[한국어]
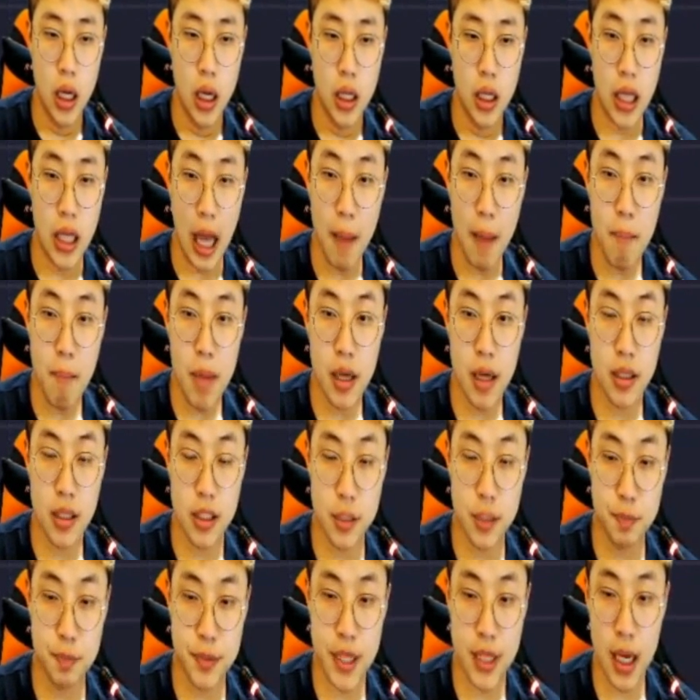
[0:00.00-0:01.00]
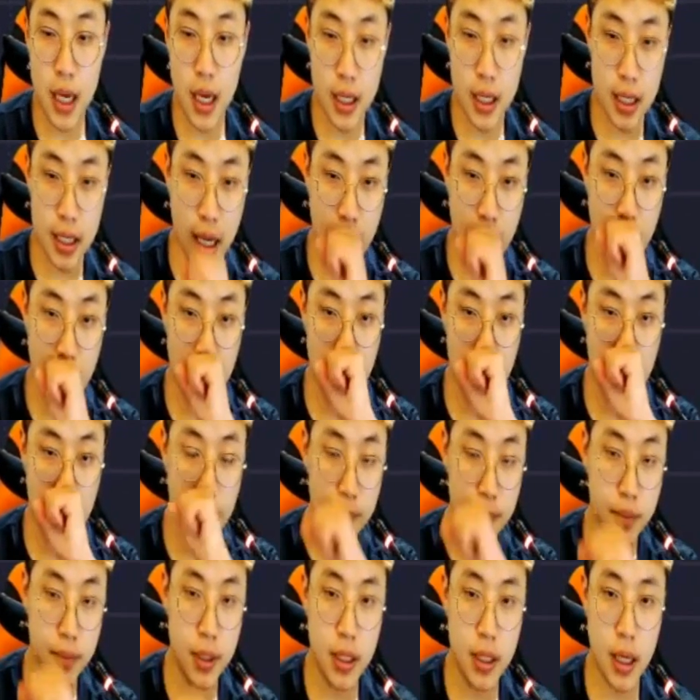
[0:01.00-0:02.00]
아니 한 방에 14가 달아?
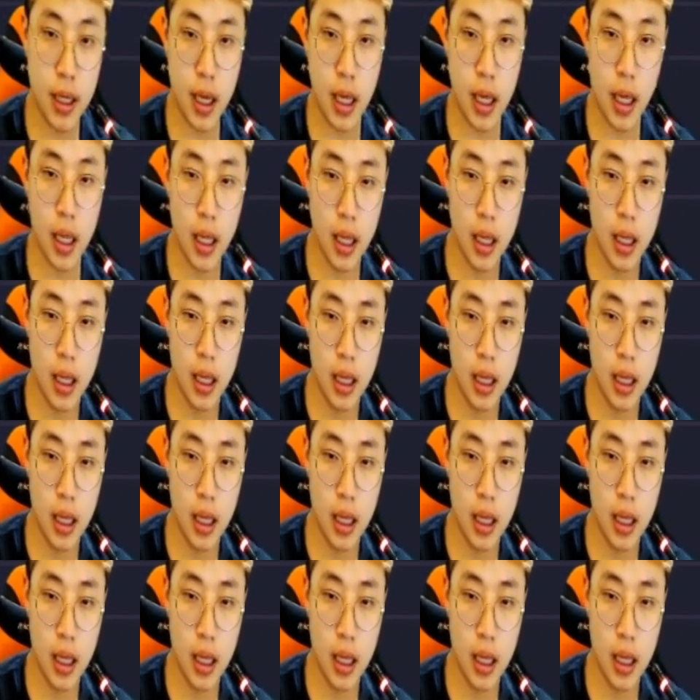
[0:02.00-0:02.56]
피가?